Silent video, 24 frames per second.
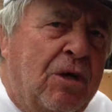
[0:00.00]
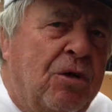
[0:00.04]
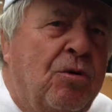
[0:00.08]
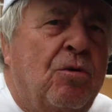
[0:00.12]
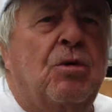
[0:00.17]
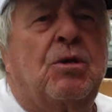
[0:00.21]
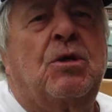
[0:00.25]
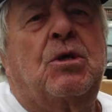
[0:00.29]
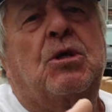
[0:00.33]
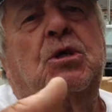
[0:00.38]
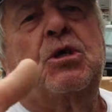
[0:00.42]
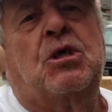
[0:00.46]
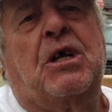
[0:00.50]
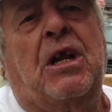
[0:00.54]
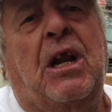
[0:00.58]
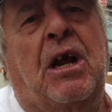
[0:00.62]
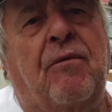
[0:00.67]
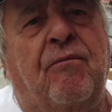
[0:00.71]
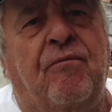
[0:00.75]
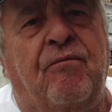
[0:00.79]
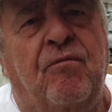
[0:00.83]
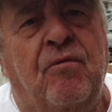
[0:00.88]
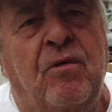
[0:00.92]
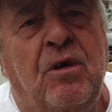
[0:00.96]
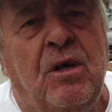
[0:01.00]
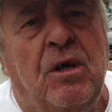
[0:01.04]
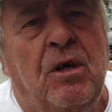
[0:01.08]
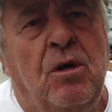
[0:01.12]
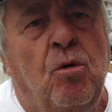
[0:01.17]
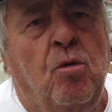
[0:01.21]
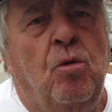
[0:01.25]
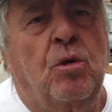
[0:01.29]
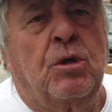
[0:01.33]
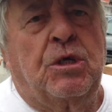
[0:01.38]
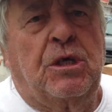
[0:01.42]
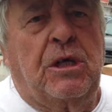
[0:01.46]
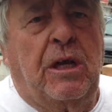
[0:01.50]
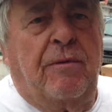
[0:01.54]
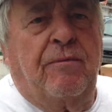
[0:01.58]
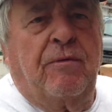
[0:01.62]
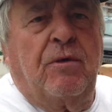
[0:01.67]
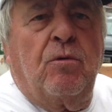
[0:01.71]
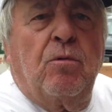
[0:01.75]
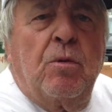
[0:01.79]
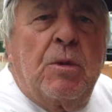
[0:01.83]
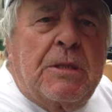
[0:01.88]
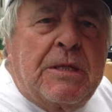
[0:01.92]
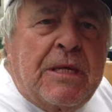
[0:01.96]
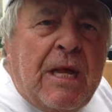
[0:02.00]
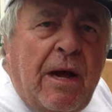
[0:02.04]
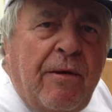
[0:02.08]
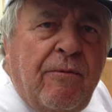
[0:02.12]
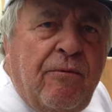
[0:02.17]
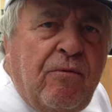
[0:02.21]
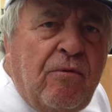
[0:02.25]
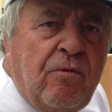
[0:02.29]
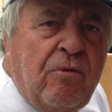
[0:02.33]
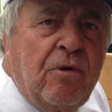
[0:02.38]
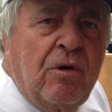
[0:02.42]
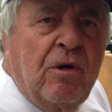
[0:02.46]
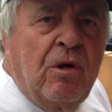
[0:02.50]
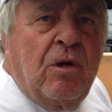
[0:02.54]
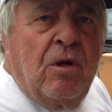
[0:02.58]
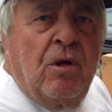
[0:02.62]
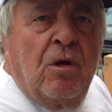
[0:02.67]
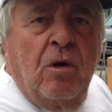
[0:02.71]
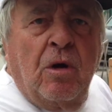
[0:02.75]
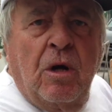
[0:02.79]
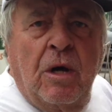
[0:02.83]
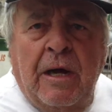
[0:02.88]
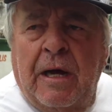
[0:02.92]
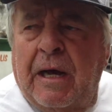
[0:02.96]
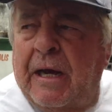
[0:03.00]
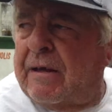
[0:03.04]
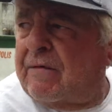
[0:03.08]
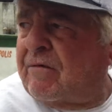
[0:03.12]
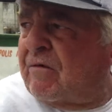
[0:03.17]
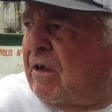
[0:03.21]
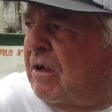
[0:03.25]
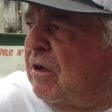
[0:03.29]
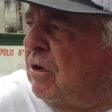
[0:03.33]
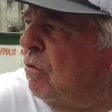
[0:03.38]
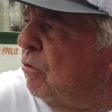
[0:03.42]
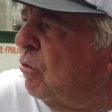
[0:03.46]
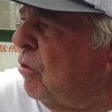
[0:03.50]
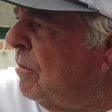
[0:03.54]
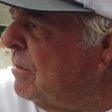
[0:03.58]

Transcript: e os escravos. O escravo é que usavam. Essa é, aí, o